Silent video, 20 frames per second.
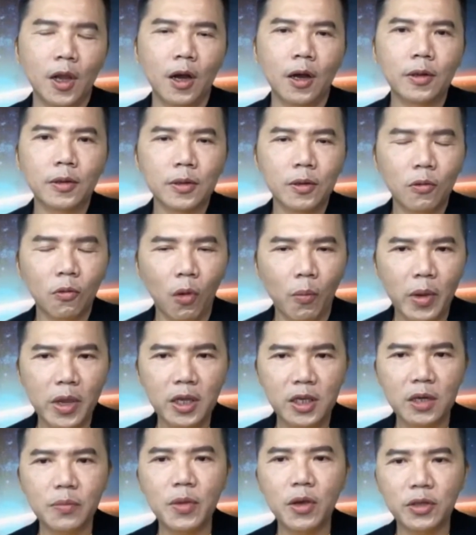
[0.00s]
好，我
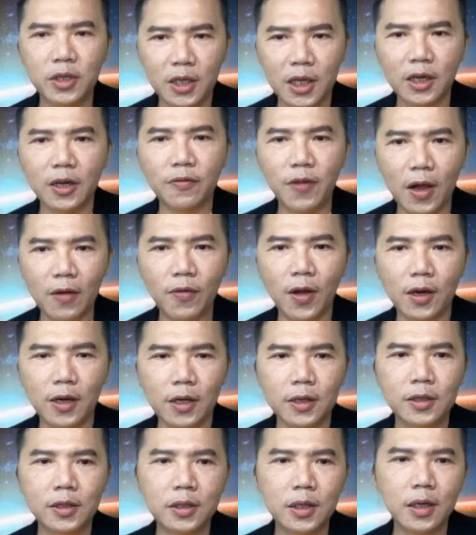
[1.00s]
们已经没有其他的方法
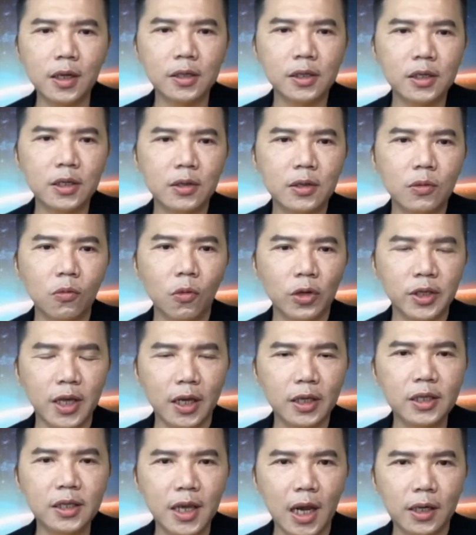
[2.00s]
了，这个是我
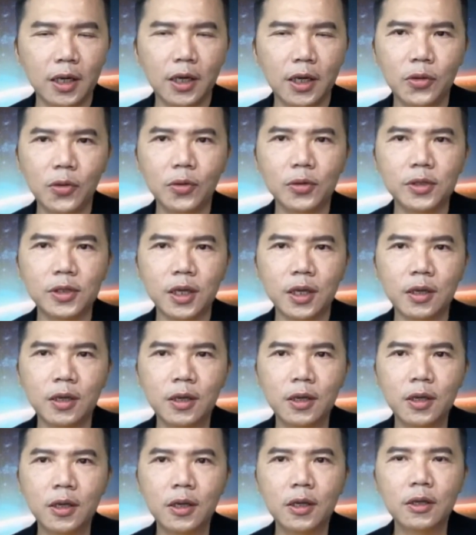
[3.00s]
想讲的一个东西。
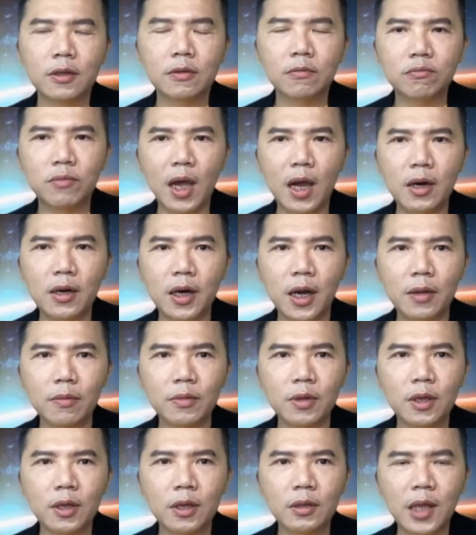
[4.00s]
当
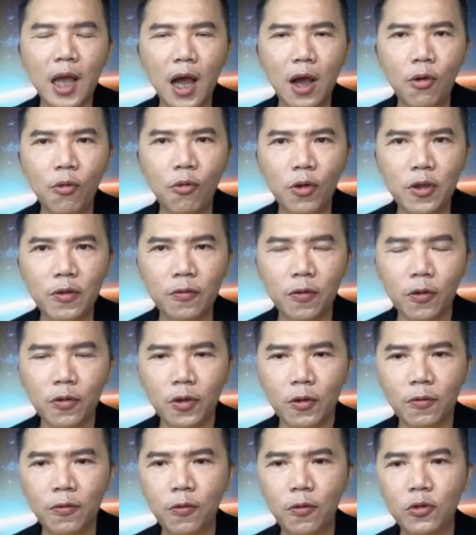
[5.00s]
然，它会否
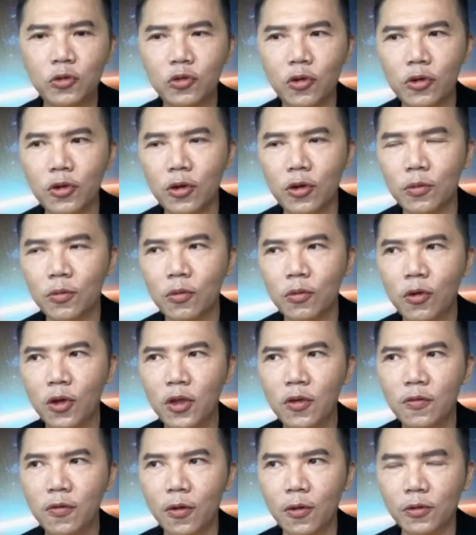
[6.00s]
有副作用？
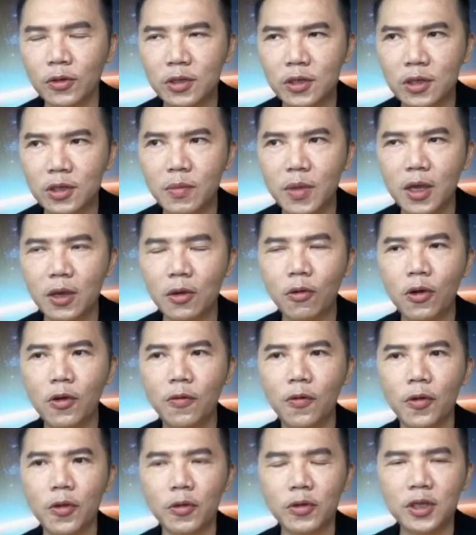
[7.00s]
会否致命？会
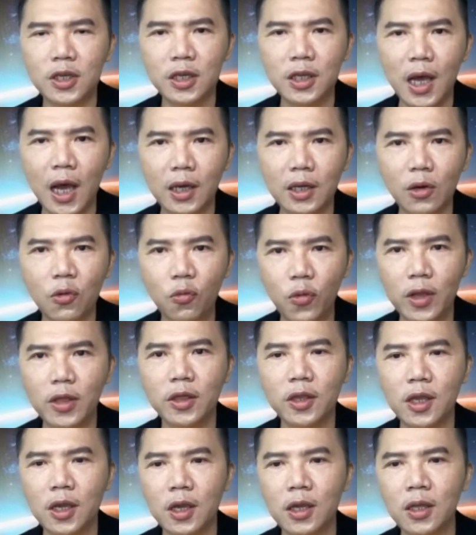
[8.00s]
否有其他的
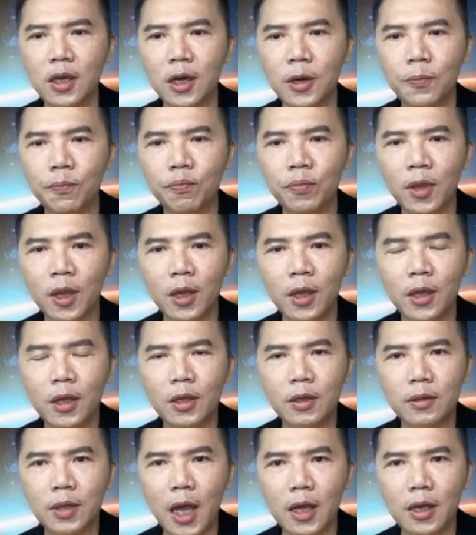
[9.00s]
问题呢？
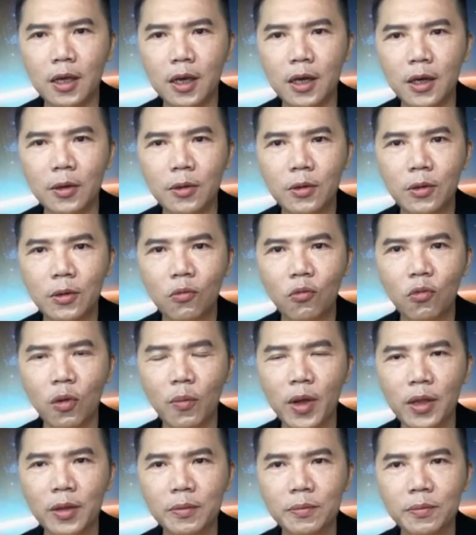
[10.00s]
那个。
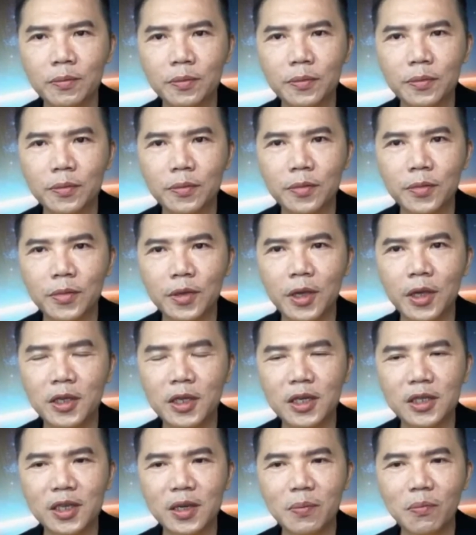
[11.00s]
我们已
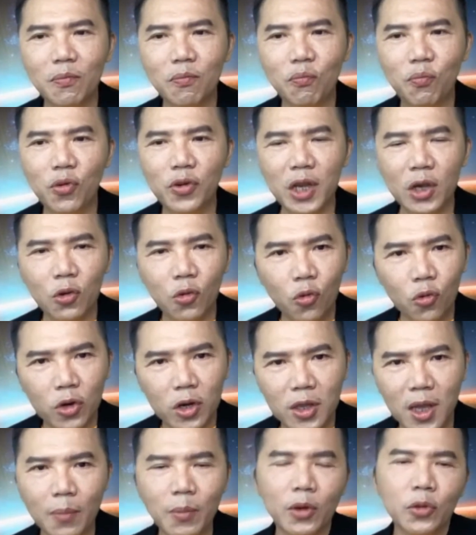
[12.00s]
经是不能顾
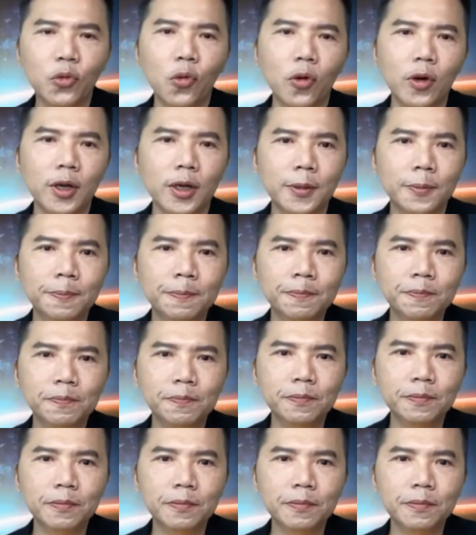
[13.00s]
虑那么多了，